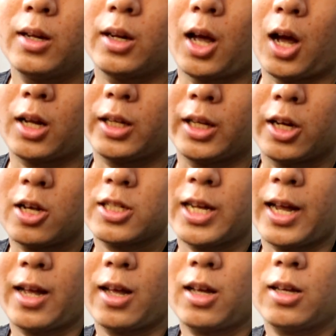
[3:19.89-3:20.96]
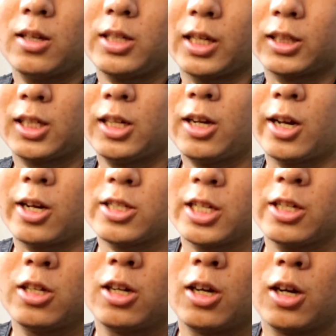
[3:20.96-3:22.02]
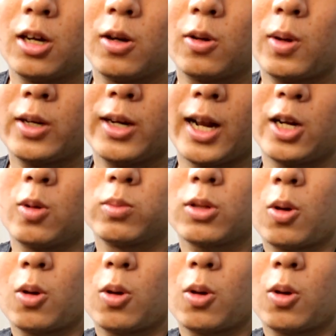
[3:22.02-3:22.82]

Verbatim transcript: đó thì nó sẽ dẫn tới là nó sẽ đưa qua đưa lại lung